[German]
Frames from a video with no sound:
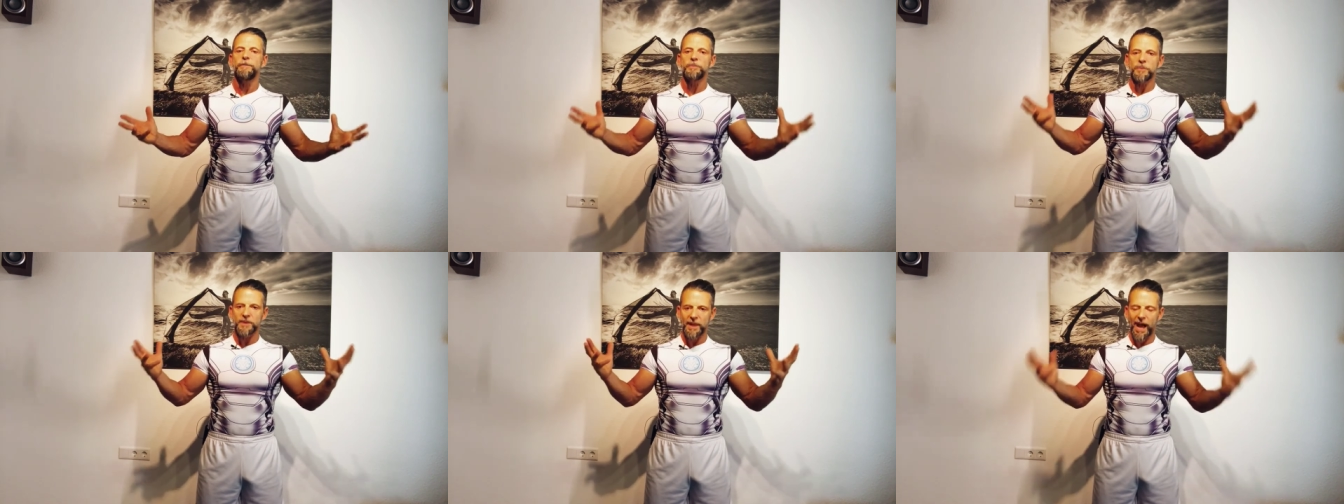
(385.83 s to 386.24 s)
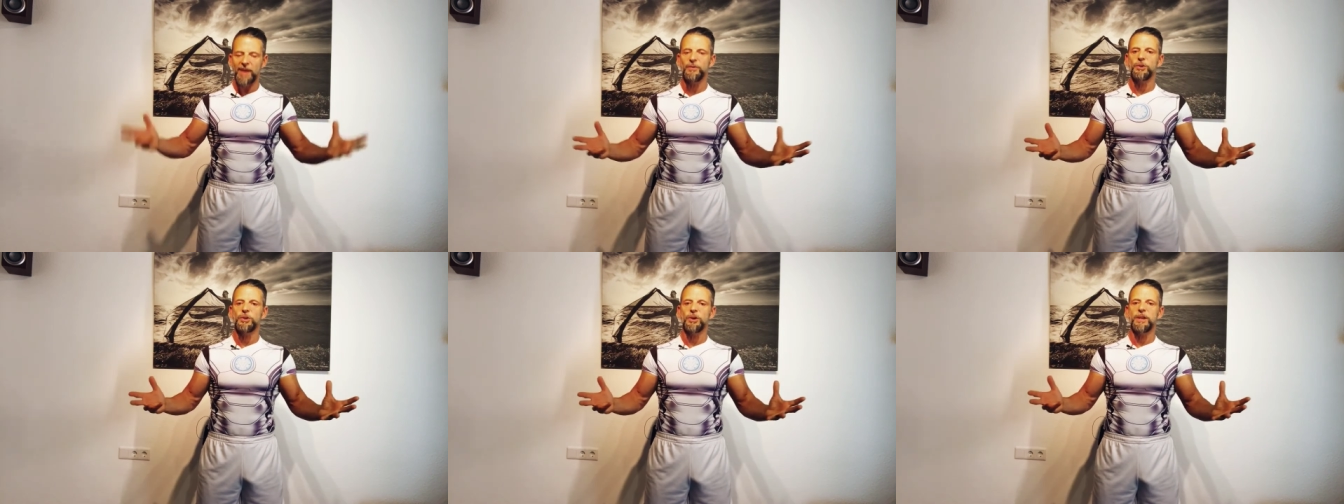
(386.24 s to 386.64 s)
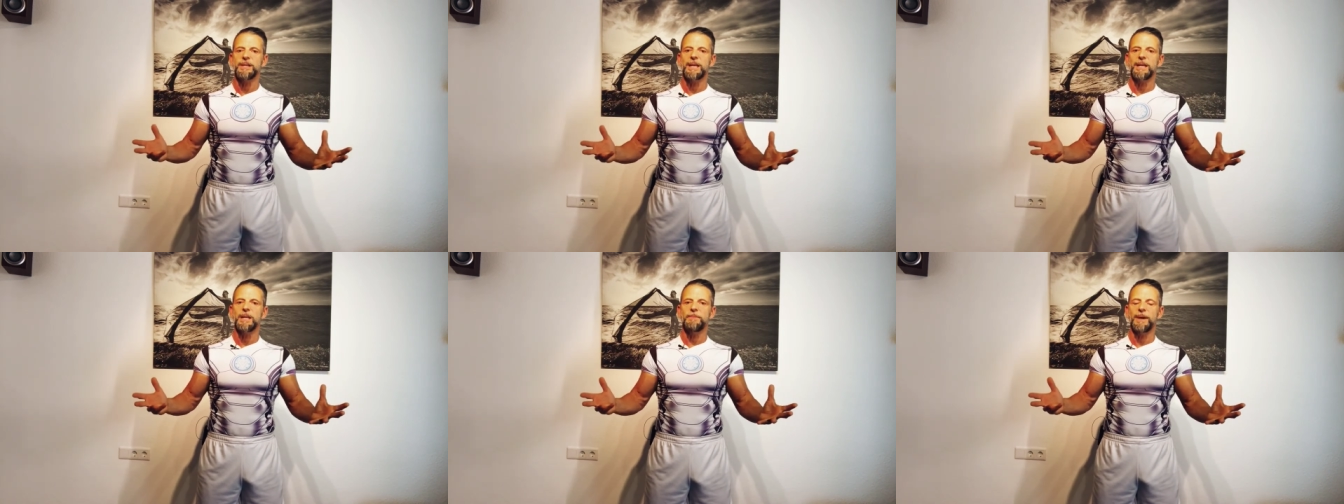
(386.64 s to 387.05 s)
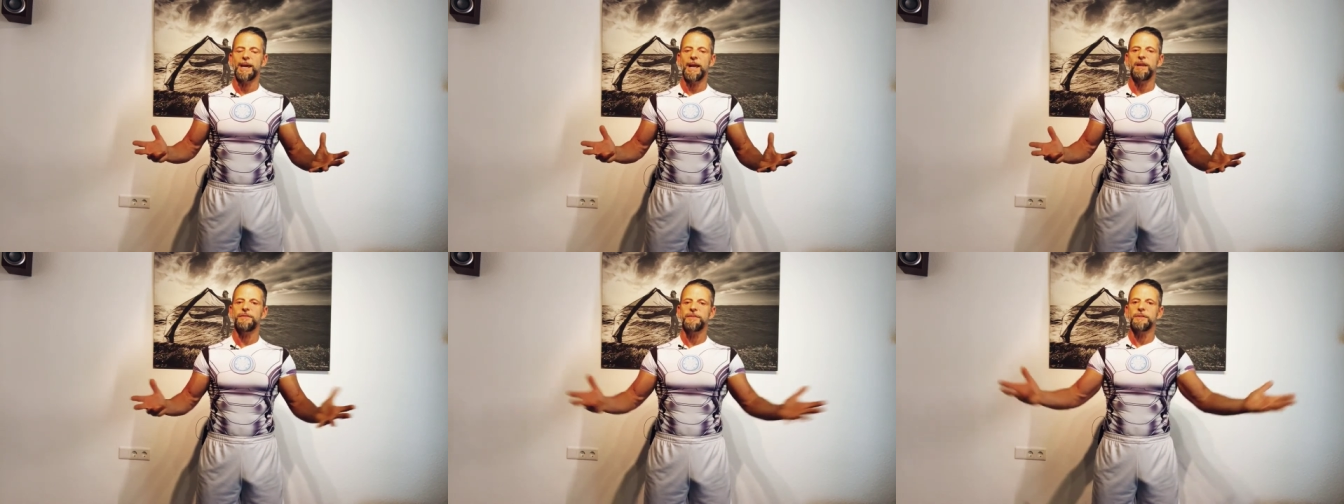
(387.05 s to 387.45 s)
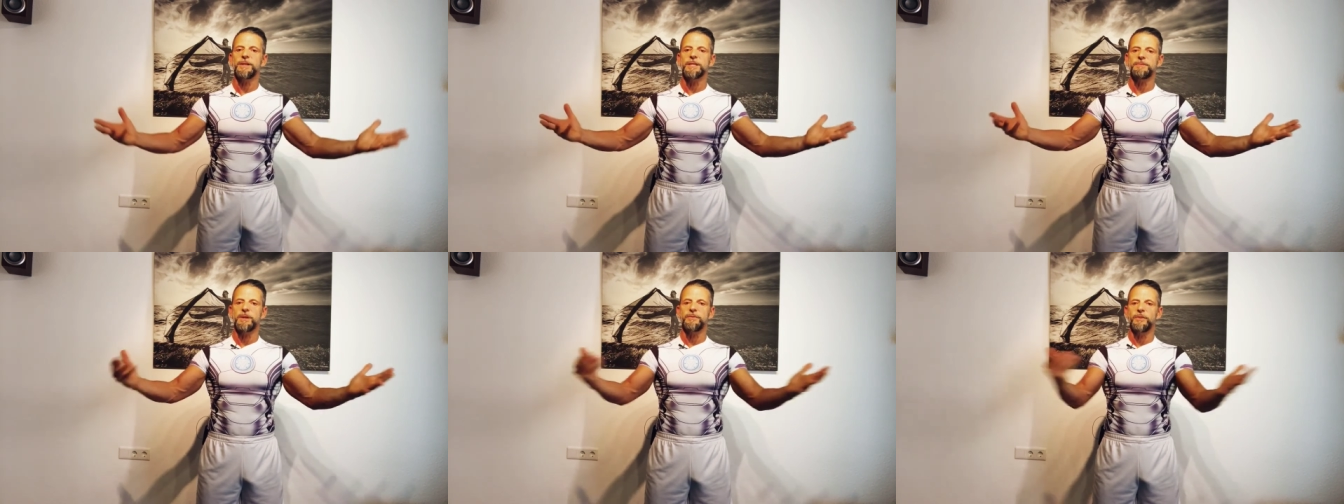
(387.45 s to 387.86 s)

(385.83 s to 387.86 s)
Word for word: Und da würde ich euch gerne dabei helfen und deswegen,